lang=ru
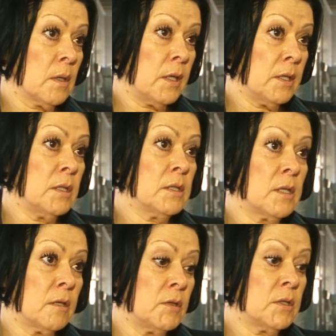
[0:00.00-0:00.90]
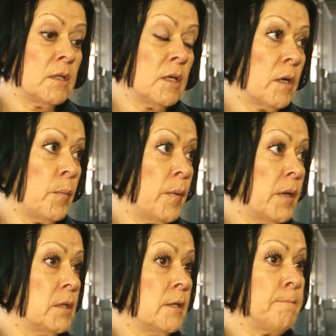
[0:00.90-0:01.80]
к летней оздоровительной
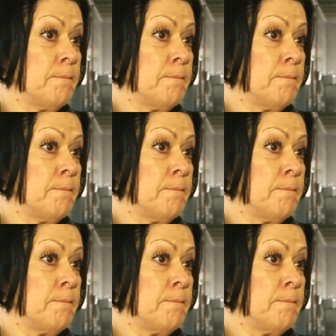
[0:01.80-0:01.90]
кампании.